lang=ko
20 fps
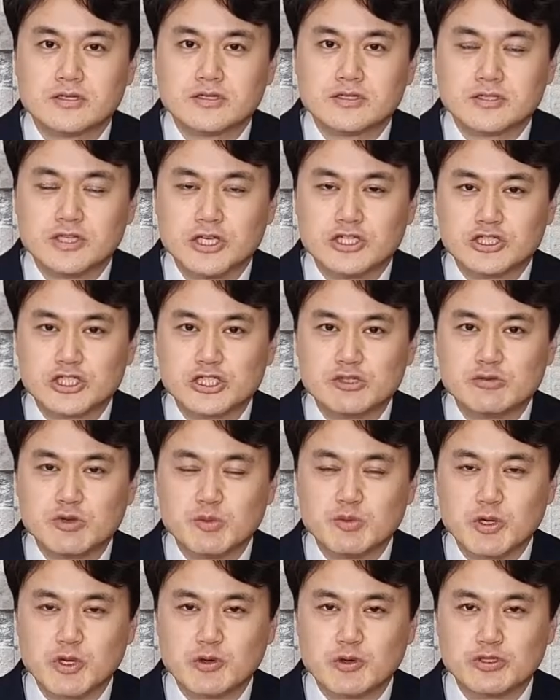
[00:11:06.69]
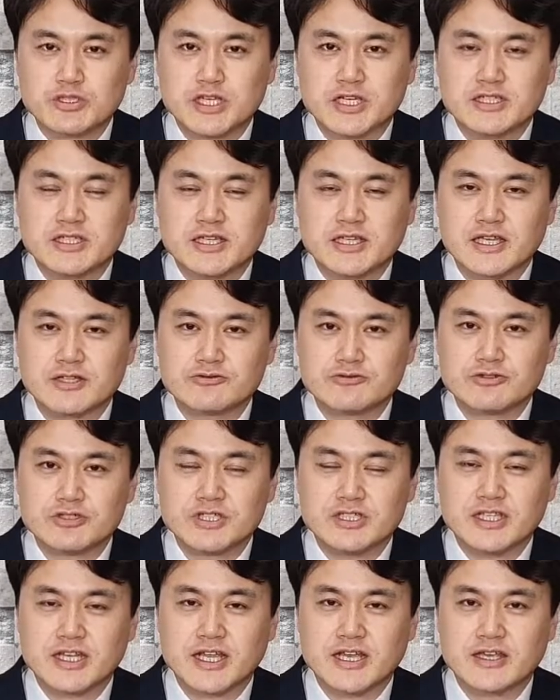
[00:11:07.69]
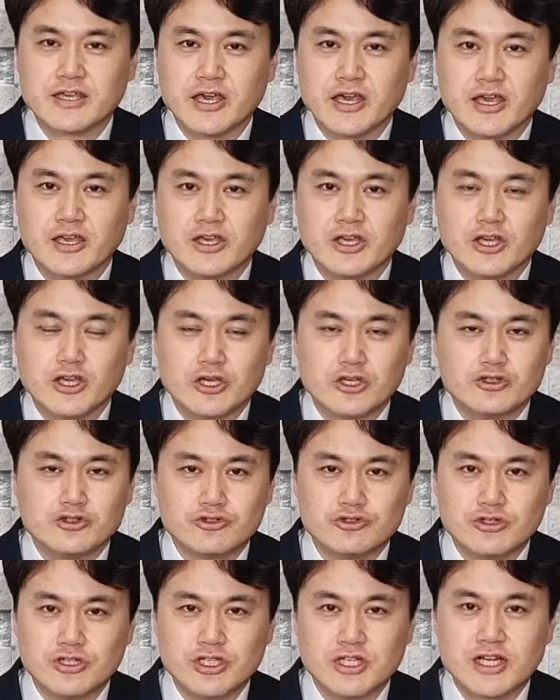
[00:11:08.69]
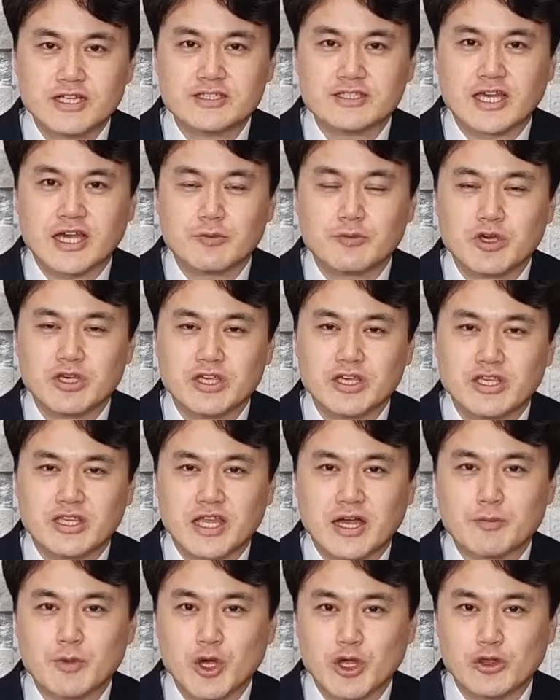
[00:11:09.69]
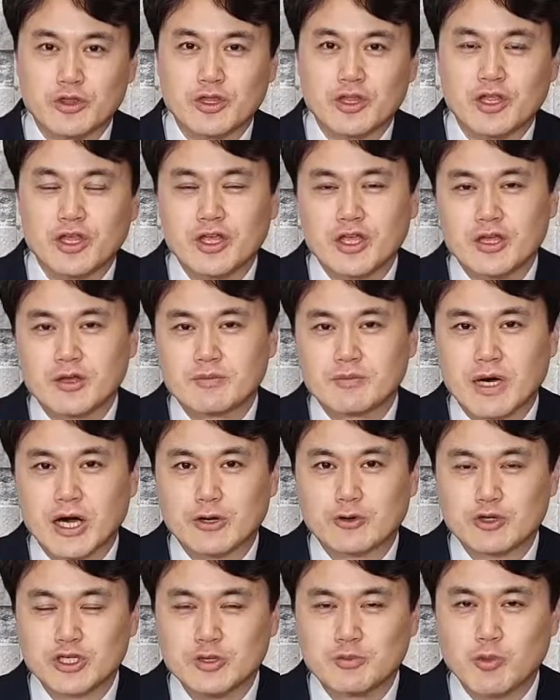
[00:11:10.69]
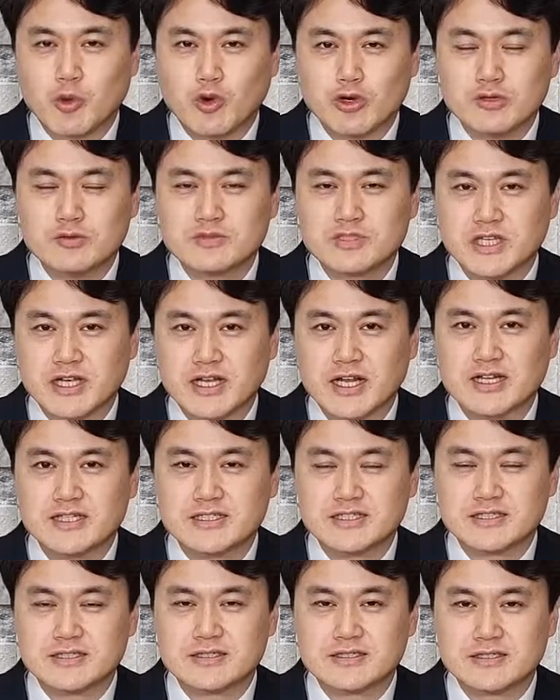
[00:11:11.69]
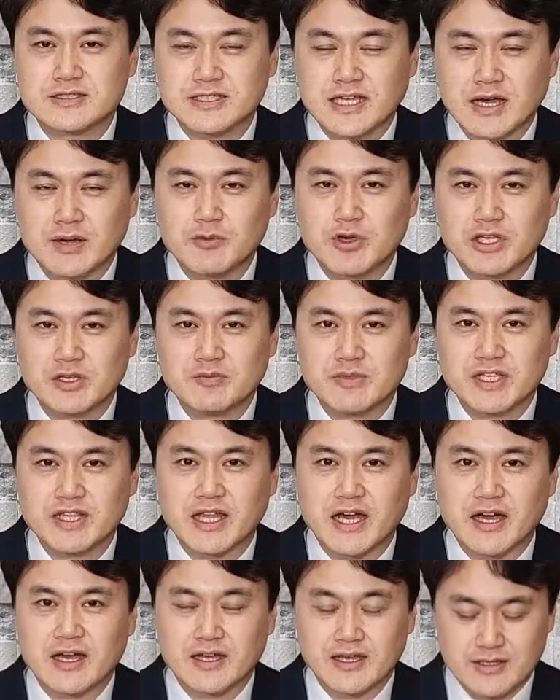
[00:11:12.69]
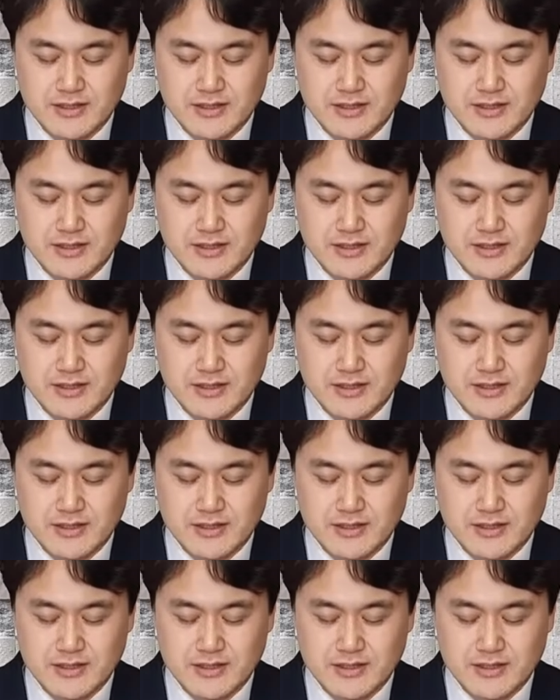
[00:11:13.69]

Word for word: 예수님이 믿고 제자된 우리들에게 유일한 사명이 있다면 바로 이 복음 전하는 사명입니다.